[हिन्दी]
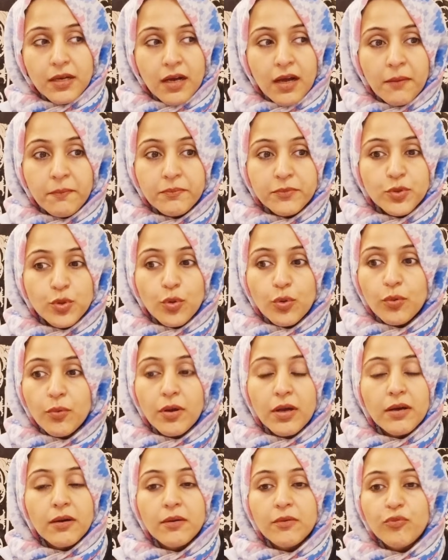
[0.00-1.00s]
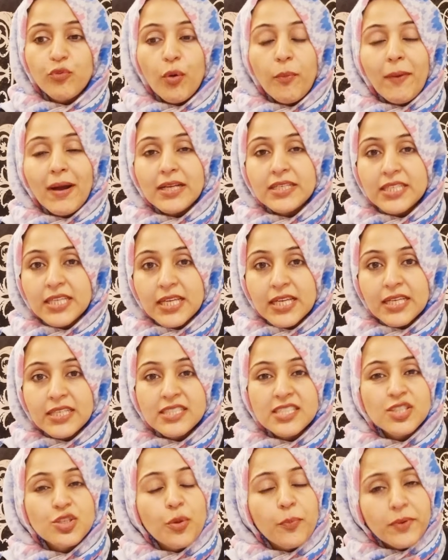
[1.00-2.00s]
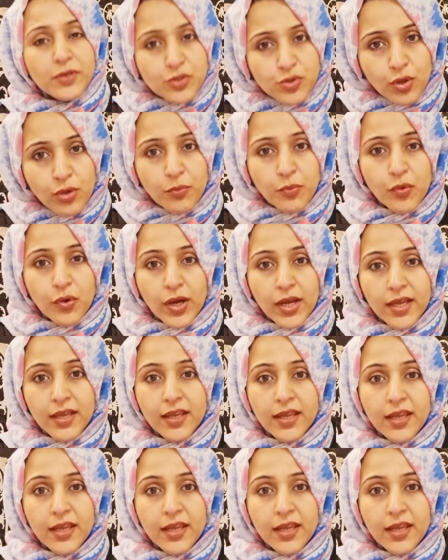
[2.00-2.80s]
हम तो आ, वो पार्टी है कि जिसके ऊपर जुल्म हुआ है